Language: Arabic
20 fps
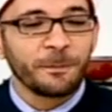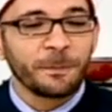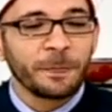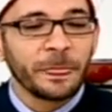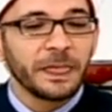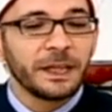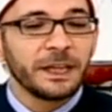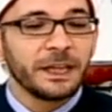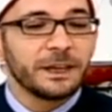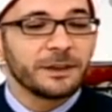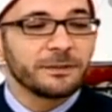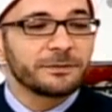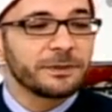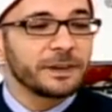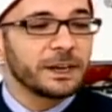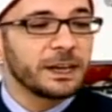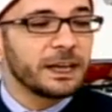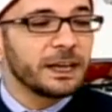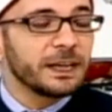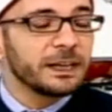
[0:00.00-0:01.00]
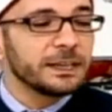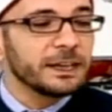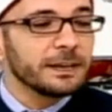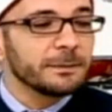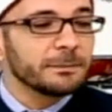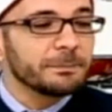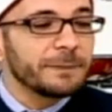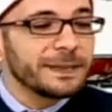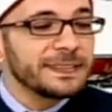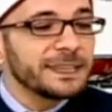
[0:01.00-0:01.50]
صحيح
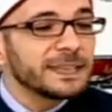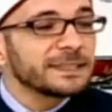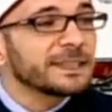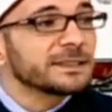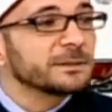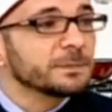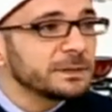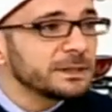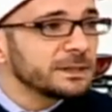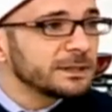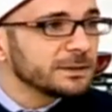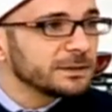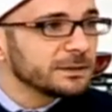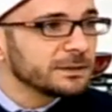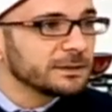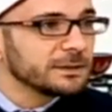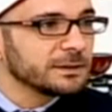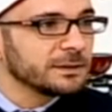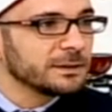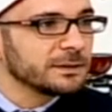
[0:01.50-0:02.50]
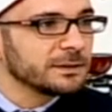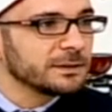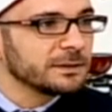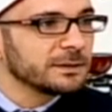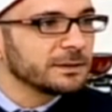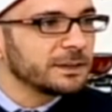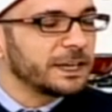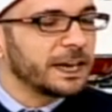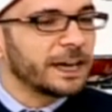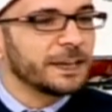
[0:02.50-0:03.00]
فبدنا تطبيق نعم.
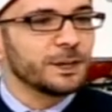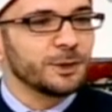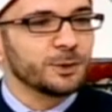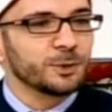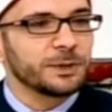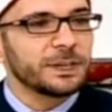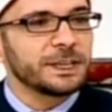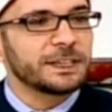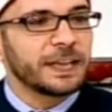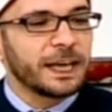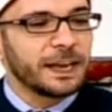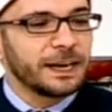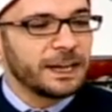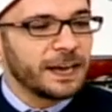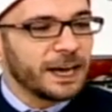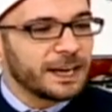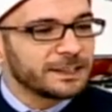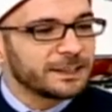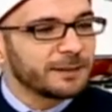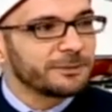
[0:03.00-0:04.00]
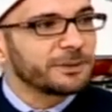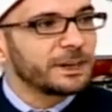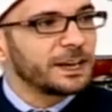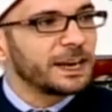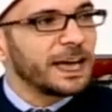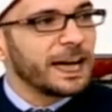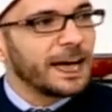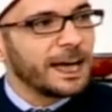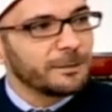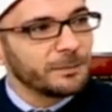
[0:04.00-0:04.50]
يعني نريد أن نحتفل
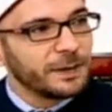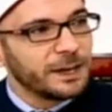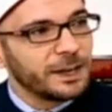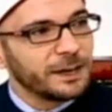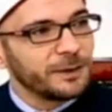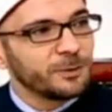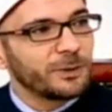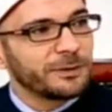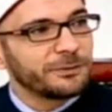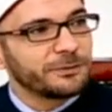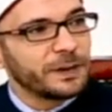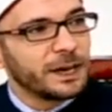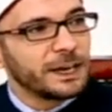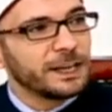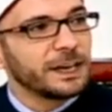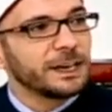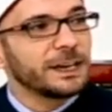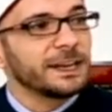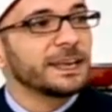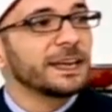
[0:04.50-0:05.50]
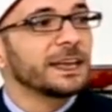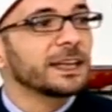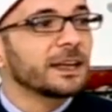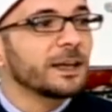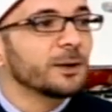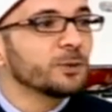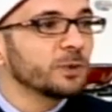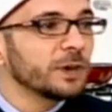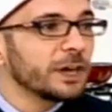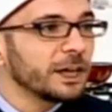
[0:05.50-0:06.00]
عملا وفعلا لا
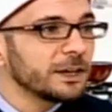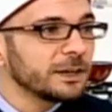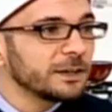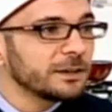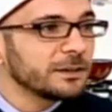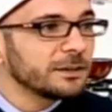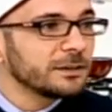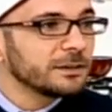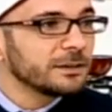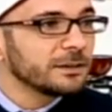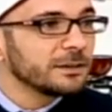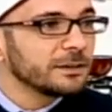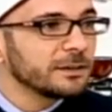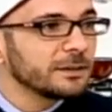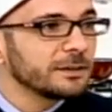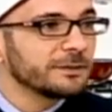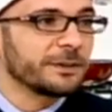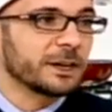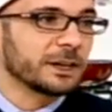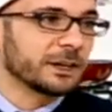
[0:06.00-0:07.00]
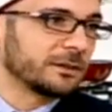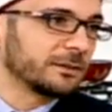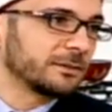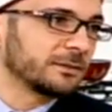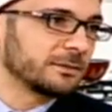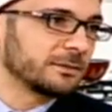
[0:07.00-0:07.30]
قولا فقط